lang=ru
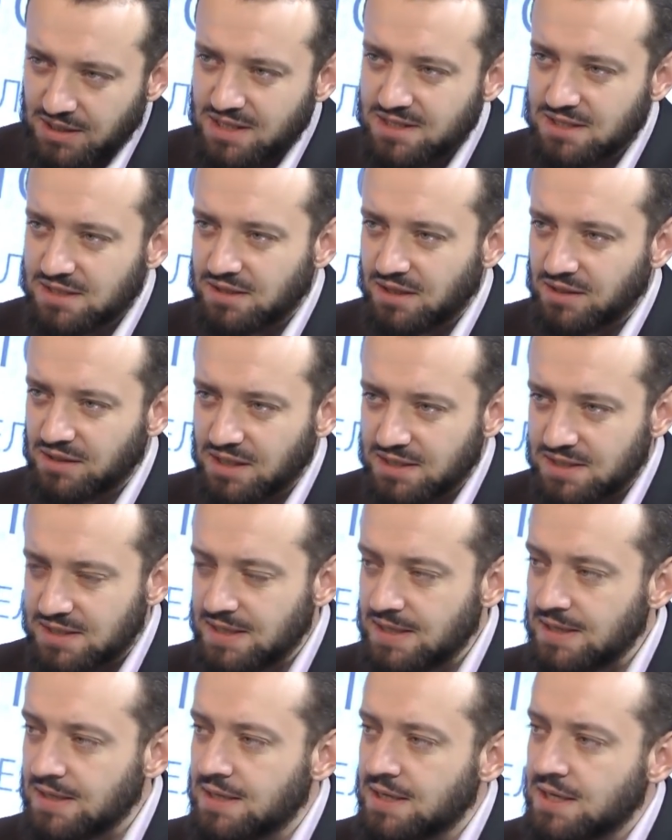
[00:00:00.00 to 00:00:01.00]
и со стороны
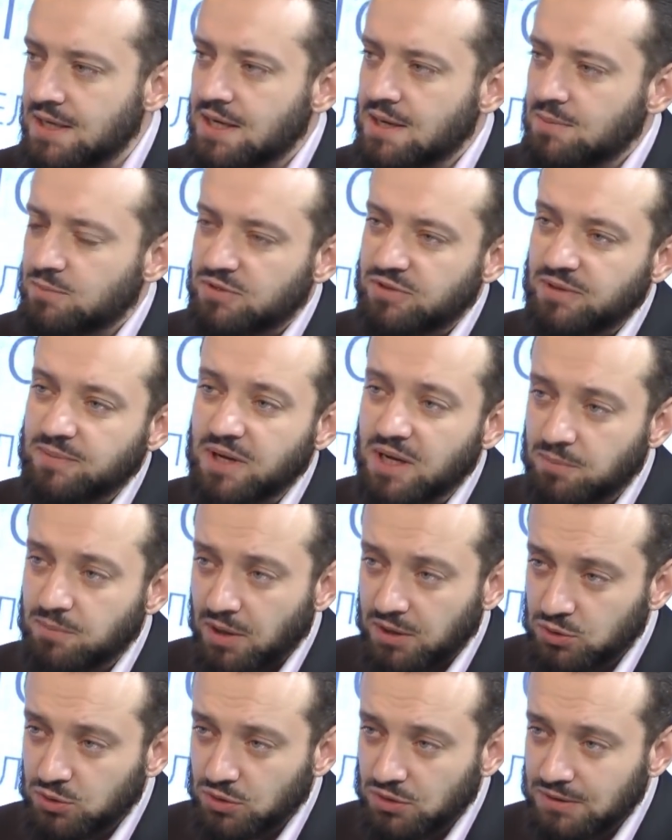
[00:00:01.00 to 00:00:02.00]
отца, по фамилии
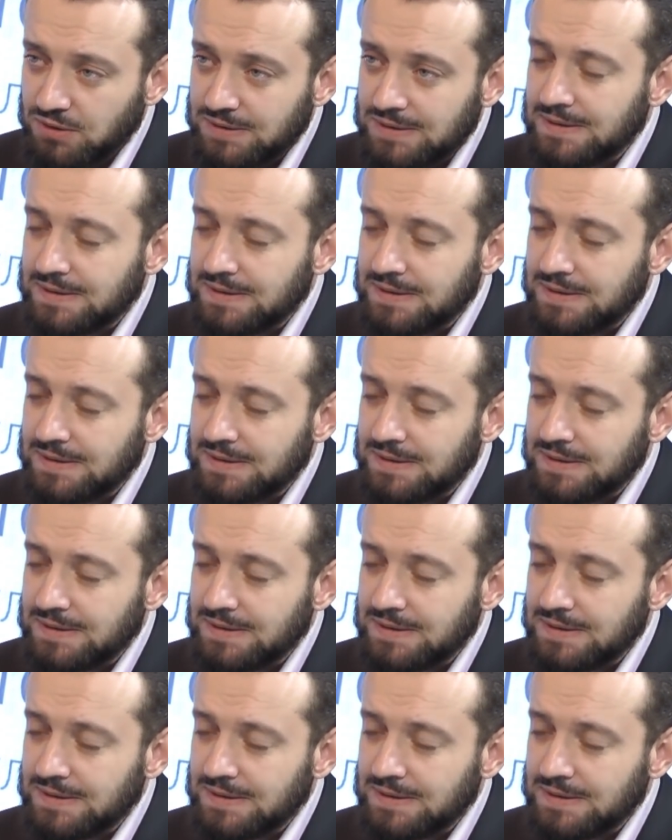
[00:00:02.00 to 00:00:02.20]
Пардо.